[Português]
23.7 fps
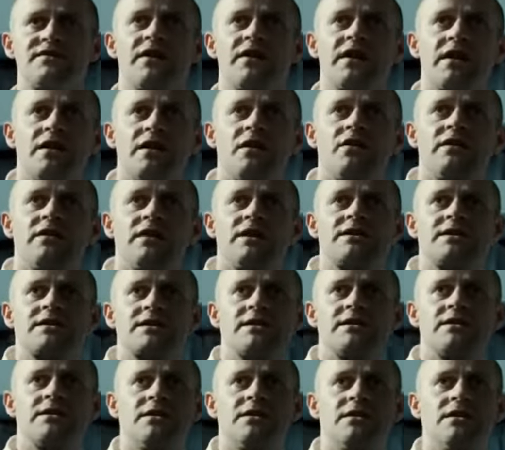Era isso que estava
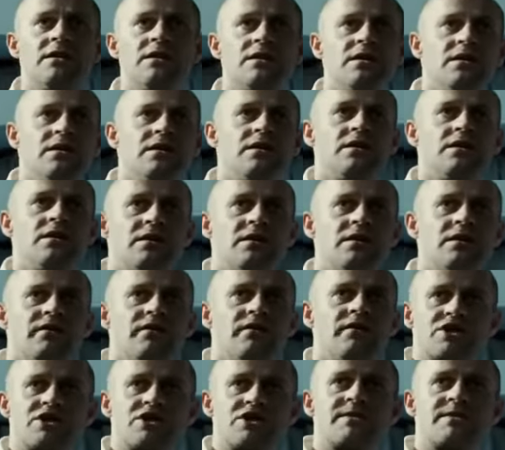acontecendo.
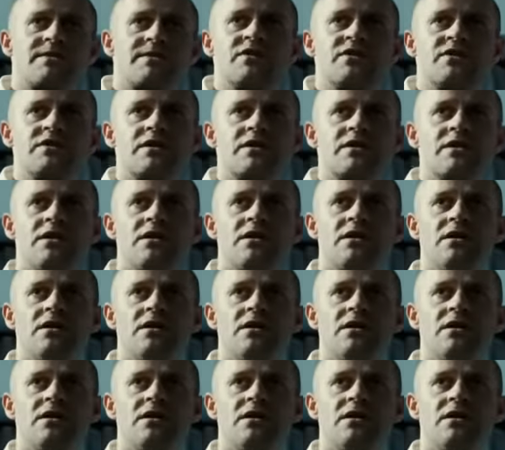Fascismo.